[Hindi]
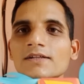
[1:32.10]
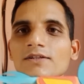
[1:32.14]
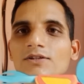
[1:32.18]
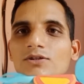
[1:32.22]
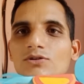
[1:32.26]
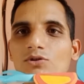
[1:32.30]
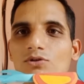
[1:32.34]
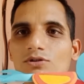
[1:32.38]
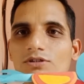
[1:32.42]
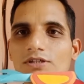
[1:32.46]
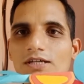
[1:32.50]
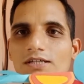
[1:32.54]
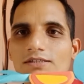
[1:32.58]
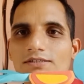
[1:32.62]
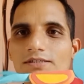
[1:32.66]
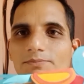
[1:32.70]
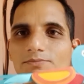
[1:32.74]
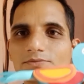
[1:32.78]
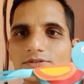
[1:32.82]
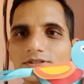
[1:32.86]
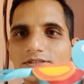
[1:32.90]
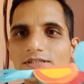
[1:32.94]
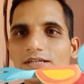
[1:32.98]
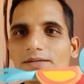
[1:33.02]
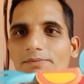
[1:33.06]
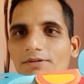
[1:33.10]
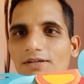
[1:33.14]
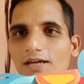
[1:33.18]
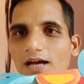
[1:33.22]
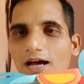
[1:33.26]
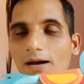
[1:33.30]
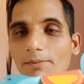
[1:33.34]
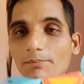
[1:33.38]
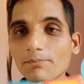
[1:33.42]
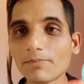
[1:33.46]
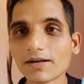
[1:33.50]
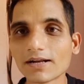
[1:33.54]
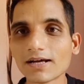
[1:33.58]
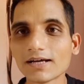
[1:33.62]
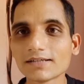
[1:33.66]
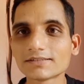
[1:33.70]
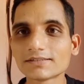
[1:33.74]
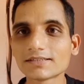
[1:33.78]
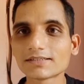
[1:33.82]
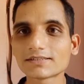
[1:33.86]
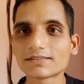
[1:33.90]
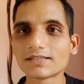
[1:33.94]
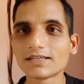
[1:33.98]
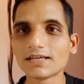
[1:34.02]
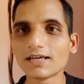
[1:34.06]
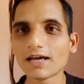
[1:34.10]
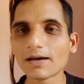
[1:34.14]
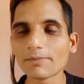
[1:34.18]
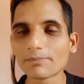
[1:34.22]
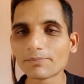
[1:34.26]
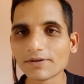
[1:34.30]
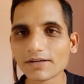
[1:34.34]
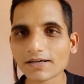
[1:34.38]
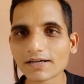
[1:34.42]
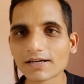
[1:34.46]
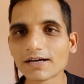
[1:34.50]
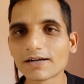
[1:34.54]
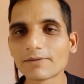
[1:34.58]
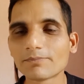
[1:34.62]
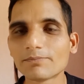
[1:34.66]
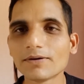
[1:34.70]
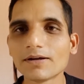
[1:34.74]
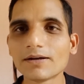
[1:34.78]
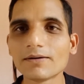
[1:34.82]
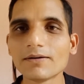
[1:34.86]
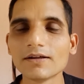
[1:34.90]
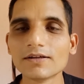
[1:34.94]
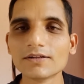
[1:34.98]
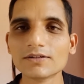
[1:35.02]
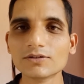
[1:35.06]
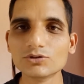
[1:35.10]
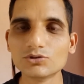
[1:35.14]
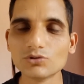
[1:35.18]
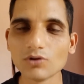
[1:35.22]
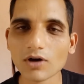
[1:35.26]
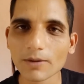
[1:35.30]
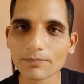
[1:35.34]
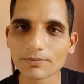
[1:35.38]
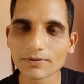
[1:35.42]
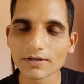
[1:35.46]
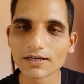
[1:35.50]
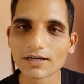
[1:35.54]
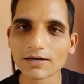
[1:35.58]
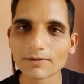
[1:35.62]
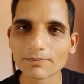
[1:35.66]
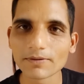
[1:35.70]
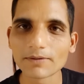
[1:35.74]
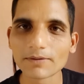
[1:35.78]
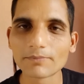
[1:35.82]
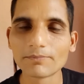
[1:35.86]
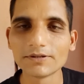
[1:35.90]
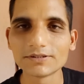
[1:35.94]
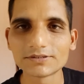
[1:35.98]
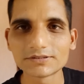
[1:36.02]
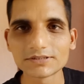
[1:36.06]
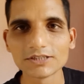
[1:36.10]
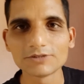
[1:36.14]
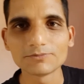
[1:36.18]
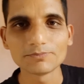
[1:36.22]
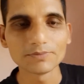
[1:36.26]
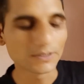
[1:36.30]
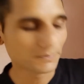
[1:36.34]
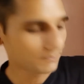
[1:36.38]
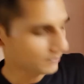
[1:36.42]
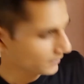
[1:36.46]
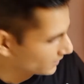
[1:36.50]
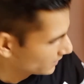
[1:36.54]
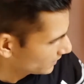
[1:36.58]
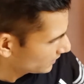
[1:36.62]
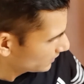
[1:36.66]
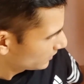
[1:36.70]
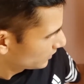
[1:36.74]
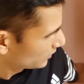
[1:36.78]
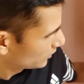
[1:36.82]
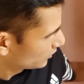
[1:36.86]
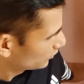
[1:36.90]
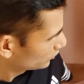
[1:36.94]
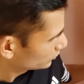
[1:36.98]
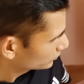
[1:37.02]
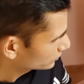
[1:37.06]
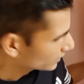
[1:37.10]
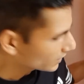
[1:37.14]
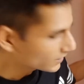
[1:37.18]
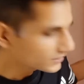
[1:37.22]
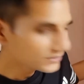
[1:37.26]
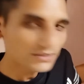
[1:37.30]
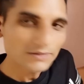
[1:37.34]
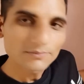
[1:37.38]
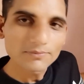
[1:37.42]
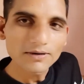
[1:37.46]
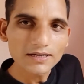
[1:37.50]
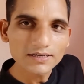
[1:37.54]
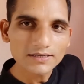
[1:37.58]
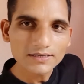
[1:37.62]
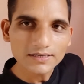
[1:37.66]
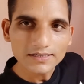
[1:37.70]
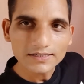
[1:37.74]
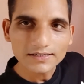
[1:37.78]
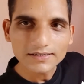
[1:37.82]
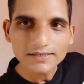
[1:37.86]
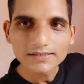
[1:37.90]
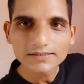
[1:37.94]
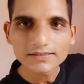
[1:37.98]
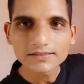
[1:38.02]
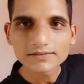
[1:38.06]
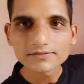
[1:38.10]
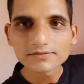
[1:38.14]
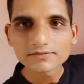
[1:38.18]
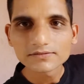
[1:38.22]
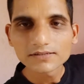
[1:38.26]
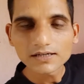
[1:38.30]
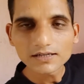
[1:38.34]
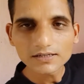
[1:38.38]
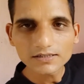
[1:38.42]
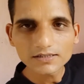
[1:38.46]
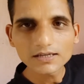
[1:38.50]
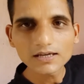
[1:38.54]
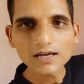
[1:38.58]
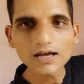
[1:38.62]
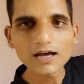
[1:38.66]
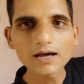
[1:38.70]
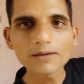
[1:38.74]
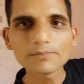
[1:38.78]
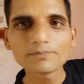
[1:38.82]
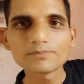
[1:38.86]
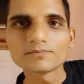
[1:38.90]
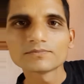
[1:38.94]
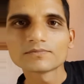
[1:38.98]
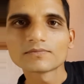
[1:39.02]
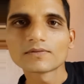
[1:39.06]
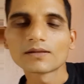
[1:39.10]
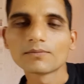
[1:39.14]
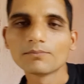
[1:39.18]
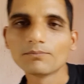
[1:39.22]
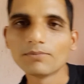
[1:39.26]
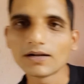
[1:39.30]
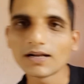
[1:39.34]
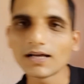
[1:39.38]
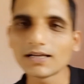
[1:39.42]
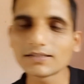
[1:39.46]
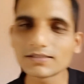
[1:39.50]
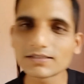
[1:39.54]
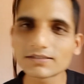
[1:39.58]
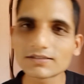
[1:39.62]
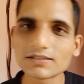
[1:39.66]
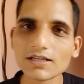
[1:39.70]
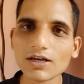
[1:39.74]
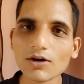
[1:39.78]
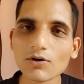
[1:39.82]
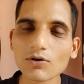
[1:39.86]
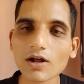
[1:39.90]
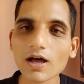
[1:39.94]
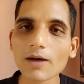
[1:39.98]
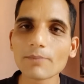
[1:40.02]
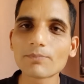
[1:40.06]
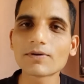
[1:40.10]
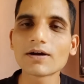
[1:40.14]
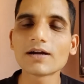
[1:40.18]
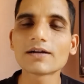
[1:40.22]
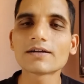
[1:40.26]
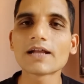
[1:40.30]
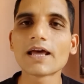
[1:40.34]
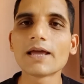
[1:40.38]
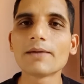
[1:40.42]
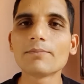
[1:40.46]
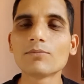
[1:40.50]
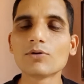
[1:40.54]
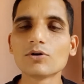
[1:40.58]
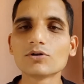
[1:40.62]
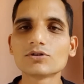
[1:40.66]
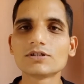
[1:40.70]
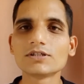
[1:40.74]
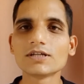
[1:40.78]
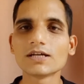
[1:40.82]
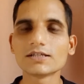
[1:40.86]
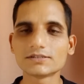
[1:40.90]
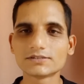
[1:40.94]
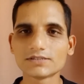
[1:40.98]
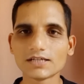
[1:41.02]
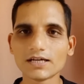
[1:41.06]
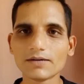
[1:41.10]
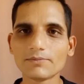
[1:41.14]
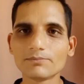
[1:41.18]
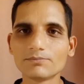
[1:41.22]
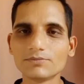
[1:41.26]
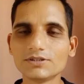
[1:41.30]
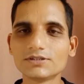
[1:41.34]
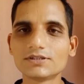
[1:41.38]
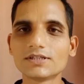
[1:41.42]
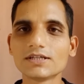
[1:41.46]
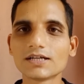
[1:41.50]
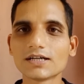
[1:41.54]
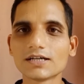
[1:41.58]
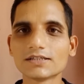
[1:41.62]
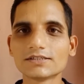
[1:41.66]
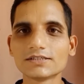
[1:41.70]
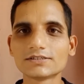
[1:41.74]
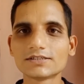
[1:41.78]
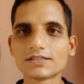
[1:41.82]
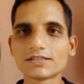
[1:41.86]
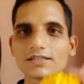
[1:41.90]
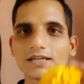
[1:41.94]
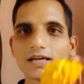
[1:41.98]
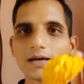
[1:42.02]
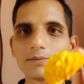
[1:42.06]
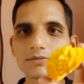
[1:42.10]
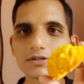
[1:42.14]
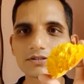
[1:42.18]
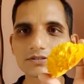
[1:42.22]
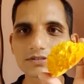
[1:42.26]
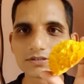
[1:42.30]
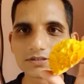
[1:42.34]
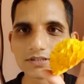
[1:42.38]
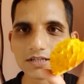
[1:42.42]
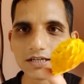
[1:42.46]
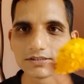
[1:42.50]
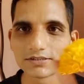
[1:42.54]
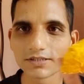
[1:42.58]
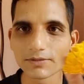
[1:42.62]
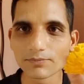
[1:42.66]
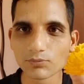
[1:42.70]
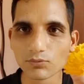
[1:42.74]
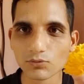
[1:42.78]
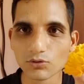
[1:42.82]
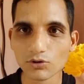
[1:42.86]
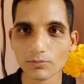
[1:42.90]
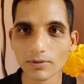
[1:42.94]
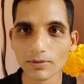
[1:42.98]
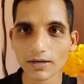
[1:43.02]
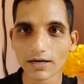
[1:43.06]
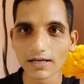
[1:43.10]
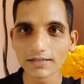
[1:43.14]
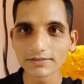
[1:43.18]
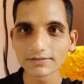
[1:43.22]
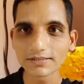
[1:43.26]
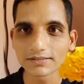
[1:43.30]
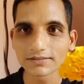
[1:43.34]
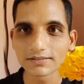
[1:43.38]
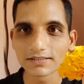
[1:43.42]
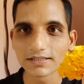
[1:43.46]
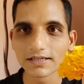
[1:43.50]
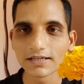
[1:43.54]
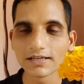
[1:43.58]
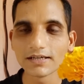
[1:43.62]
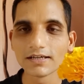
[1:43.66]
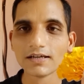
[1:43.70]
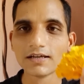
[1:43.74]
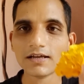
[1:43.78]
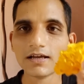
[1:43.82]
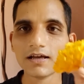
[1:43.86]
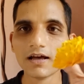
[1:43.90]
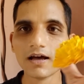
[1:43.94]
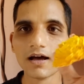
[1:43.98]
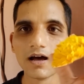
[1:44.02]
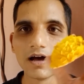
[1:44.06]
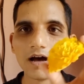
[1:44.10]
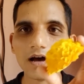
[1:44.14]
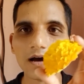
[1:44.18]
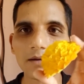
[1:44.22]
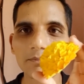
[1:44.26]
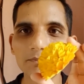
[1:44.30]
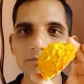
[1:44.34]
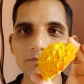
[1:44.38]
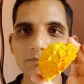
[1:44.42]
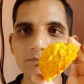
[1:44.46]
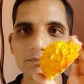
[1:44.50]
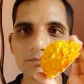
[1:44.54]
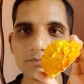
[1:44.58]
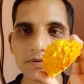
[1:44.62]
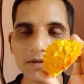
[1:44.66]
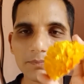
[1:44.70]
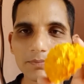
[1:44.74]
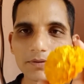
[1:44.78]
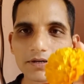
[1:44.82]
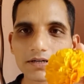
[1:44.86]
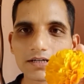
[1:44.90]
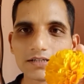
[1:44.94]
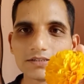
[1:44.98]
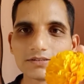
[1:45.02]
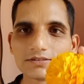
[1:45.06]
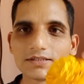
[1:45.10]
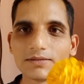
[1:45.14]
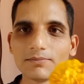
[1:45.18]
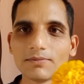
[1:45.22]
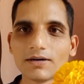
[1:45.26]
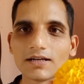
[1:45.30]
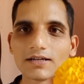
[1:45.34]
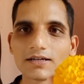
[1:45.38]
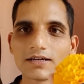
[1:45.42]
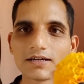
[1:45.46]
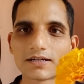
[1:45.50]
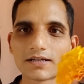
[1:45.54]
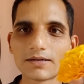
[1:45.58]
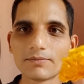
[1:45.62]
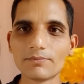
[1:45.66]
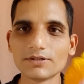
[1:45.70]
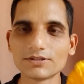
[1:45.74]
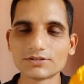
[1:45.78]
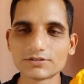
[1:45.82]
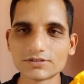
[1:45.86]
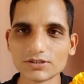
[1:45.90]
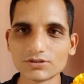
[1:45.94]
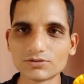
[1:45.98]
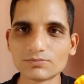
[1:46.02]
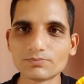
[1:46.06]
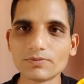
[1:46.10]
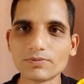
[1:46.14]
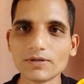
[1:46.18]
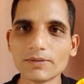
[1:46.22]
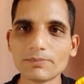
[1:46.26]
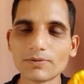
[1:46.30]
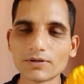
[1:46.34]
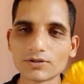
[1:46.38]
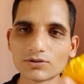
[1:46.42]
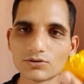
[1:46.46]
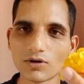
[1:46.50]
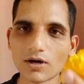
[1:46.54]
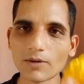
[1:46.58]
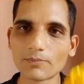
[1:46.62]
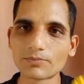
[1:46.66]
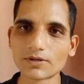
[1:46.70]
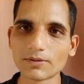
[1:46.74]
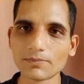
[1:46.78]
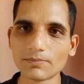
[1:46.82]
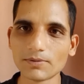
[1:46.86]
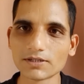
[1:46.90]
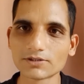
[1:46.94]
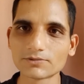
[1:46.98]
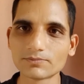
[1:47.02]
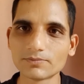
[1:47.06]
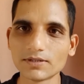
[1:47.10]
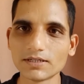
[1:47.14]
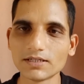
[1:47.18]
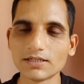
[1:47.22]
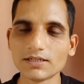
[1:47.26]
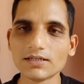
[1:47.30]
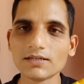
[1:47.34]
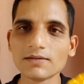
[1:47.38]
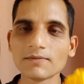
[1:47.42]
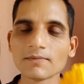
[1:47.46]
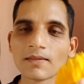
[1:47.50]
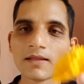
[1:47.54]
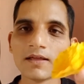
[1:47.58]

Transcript: तो ये सब चीज़ें भी आप बना सकते हैं अपने घर पर जो आपके घर पर वेस्टेज पेपर है उसका इस्तेमाल कर कर करके आप बना सकते हैं और आपका टाइम बहुत ही अच्छा बीतेगा जैसे कि आप देख सकते हैं ऐसे फूल बना सकते हैं आप पेपर का इस्तेमाल करके वेस्टेज पेपर जो आपके पास पड़े हैं